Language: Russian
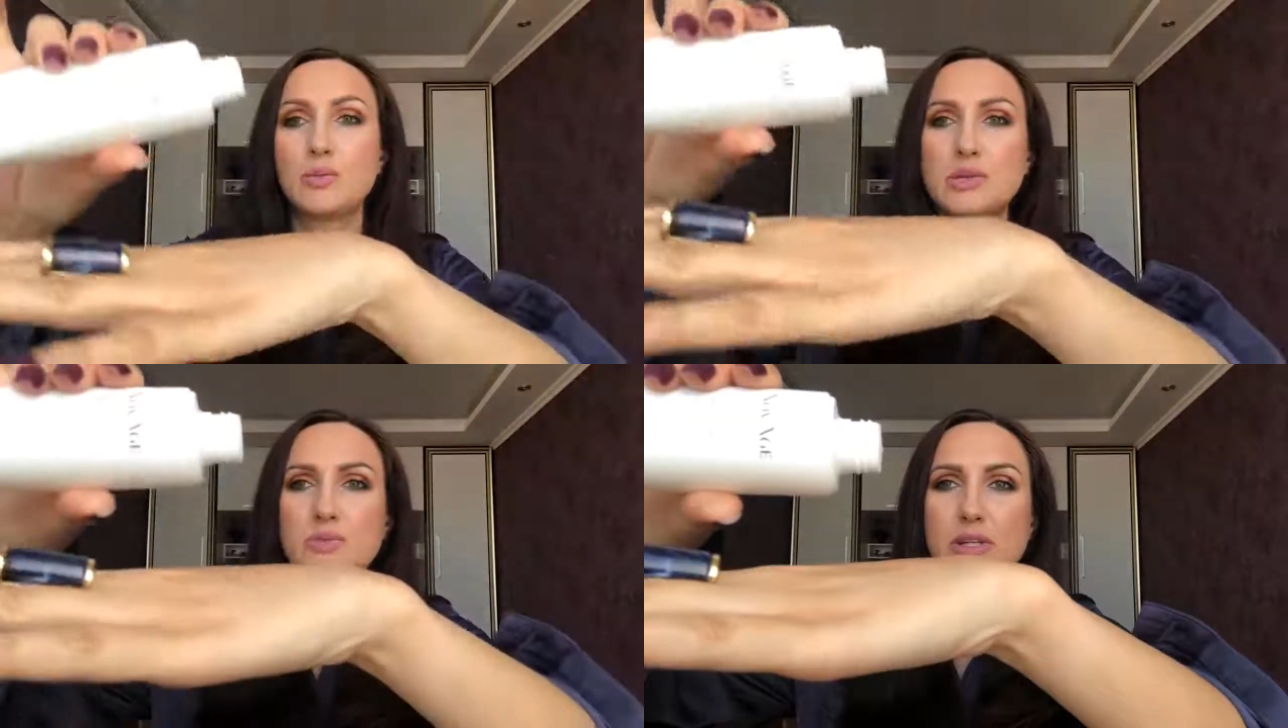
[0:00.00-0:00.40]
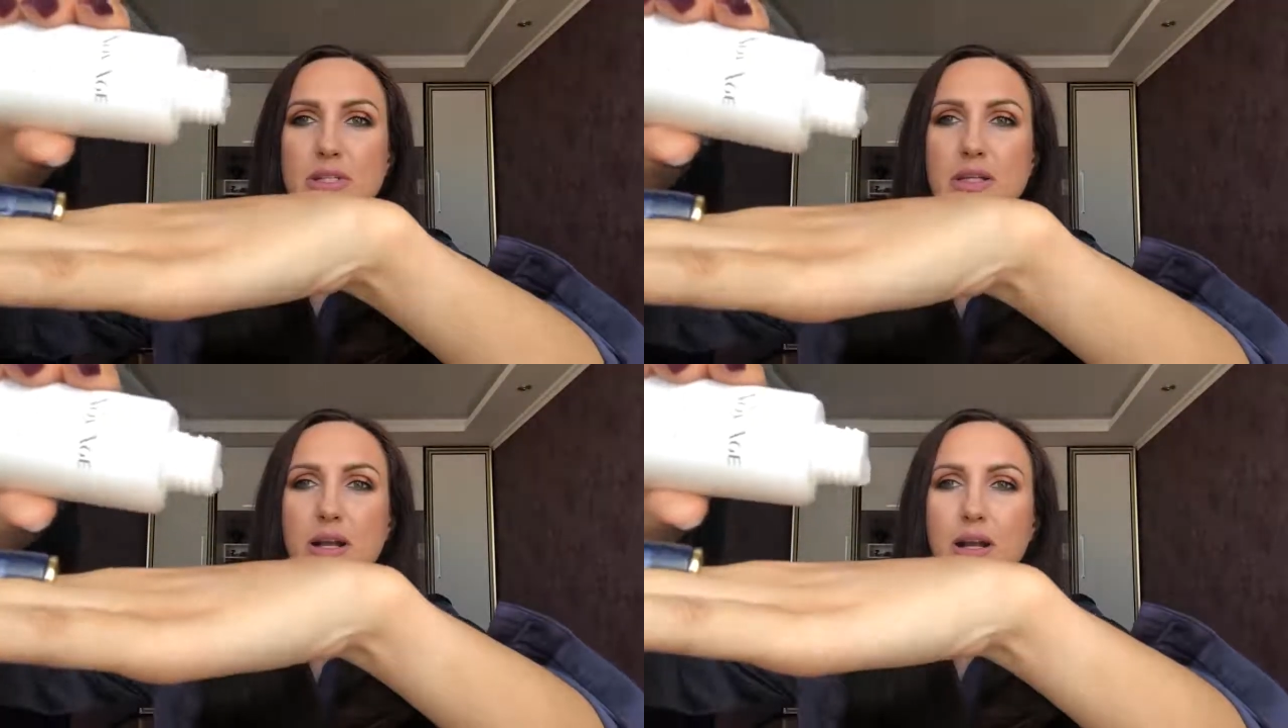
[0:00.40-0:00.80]
И
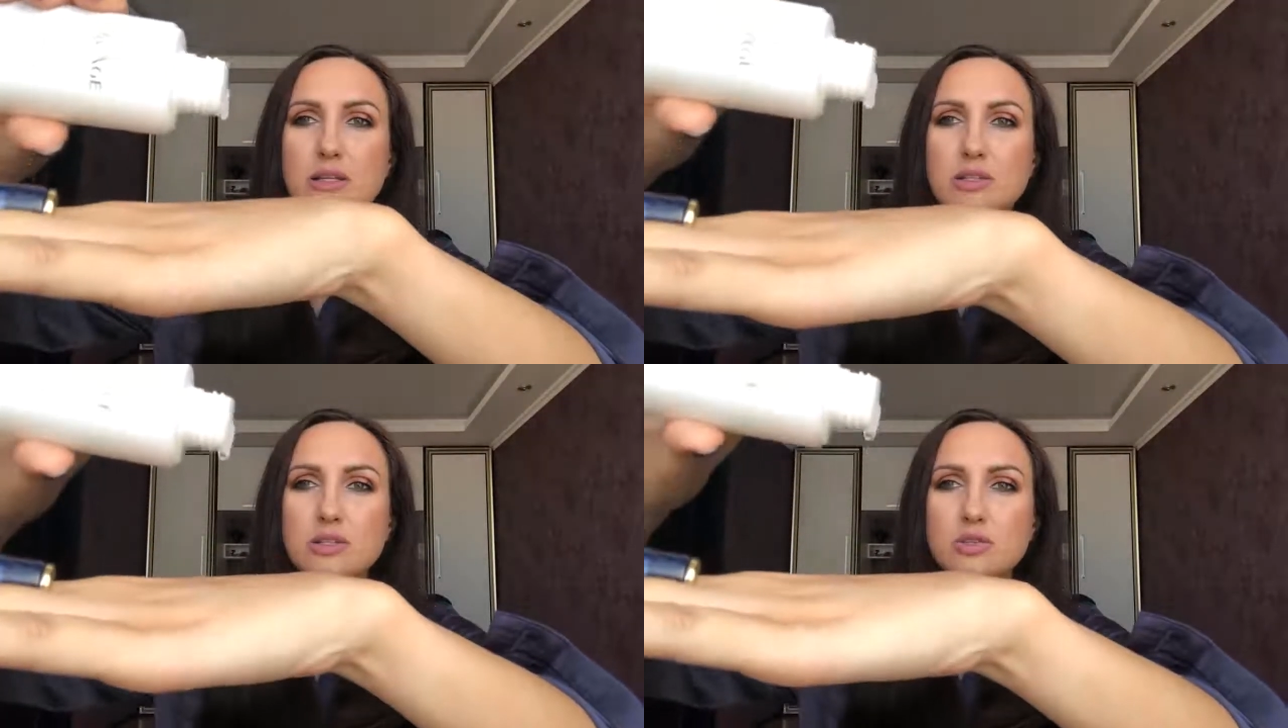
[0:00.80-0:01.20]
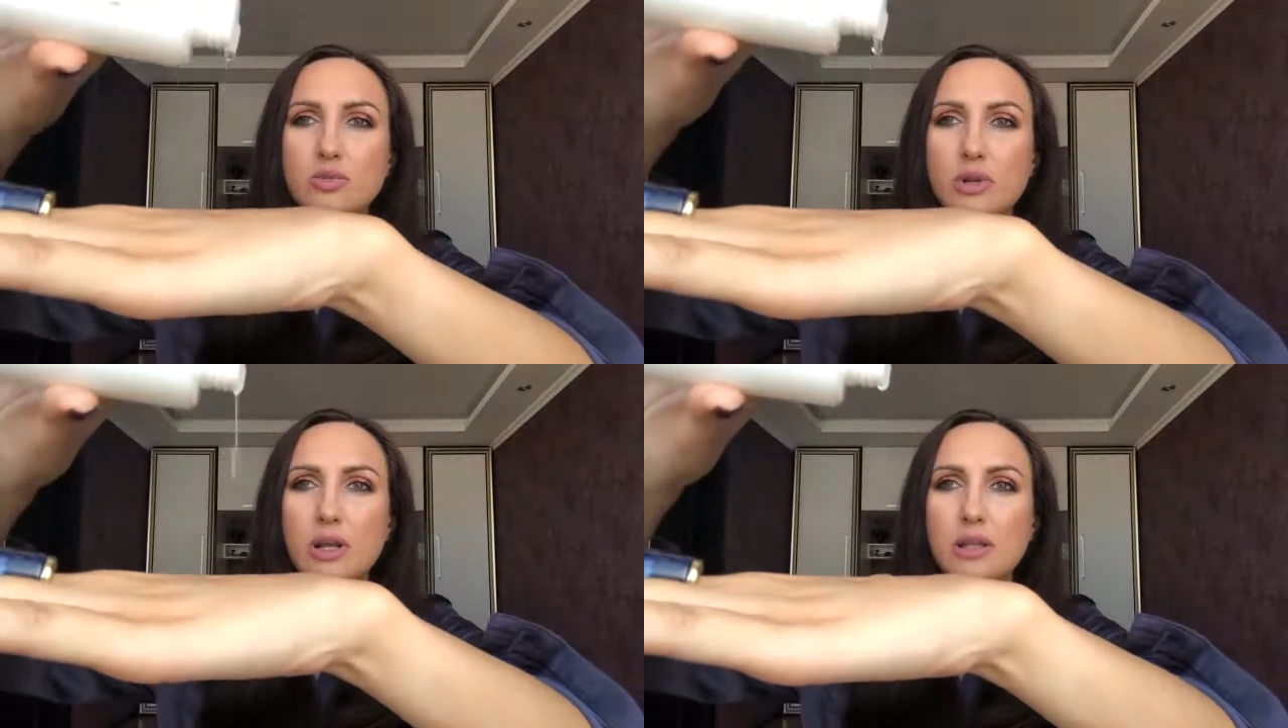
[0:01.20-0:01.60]
посмотрите, какая
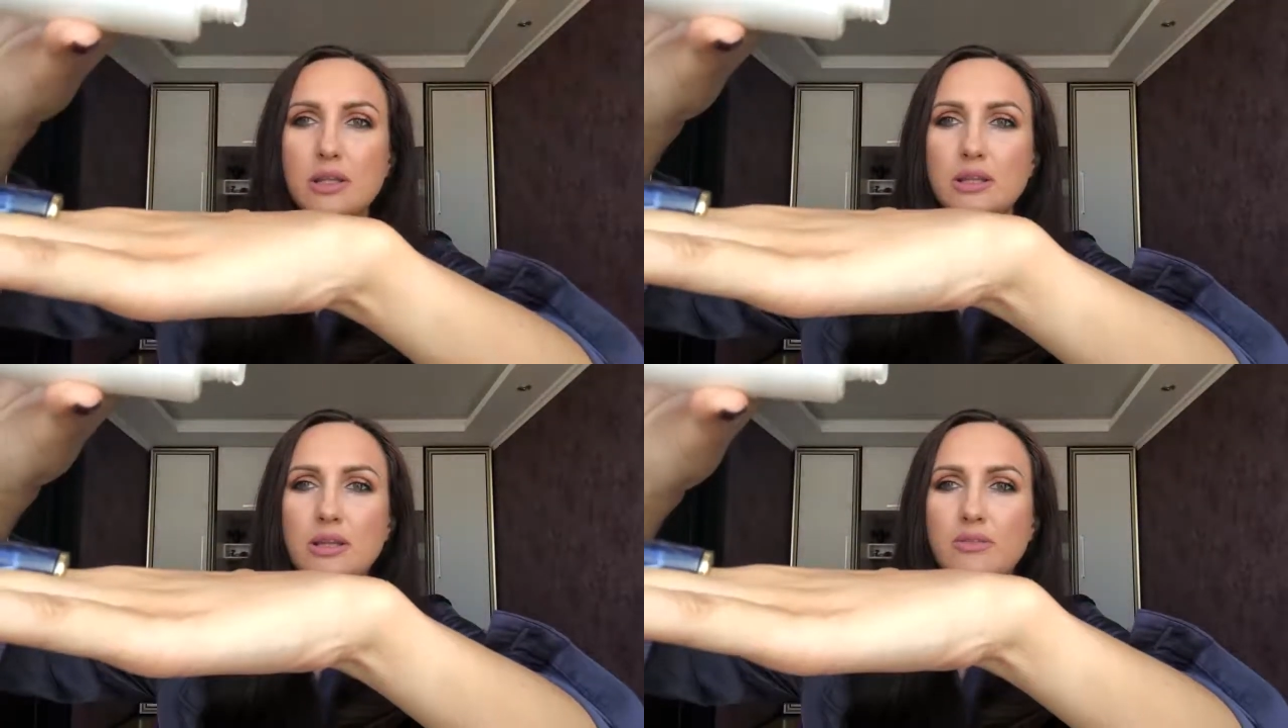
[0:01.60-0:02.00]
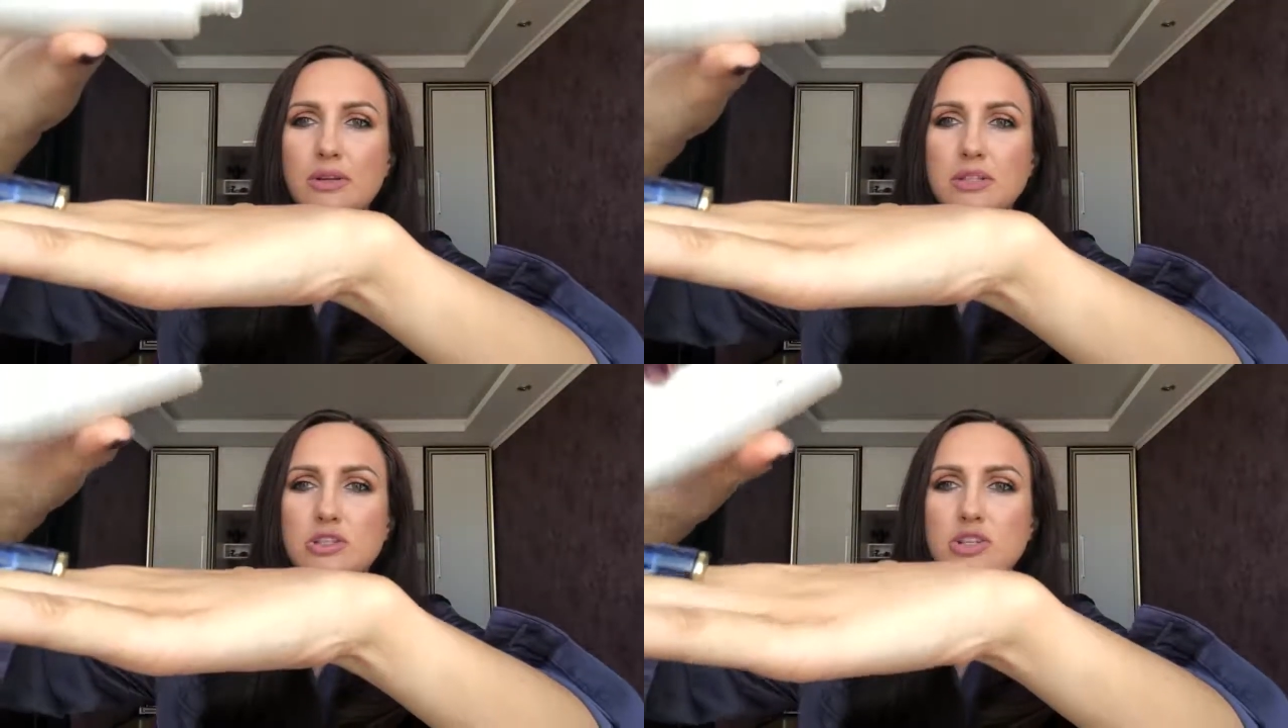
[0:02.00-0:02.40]
текстура. Это не
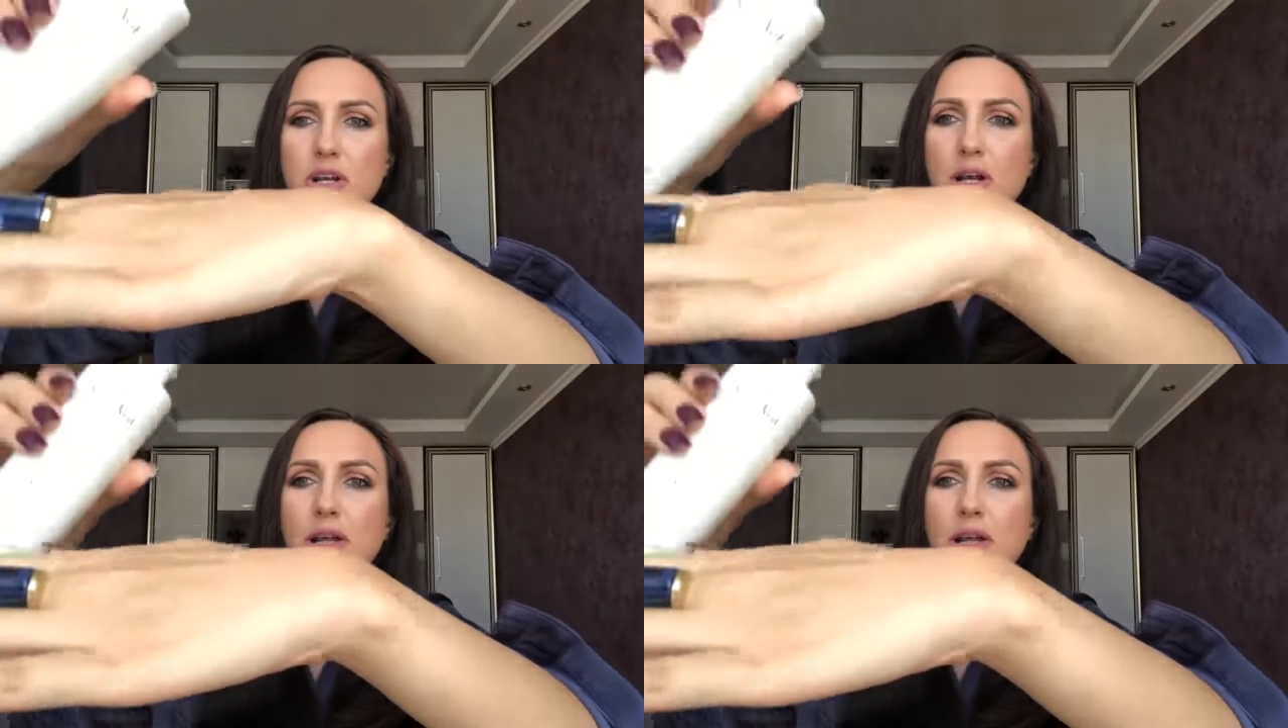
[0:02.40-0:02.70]
водичка,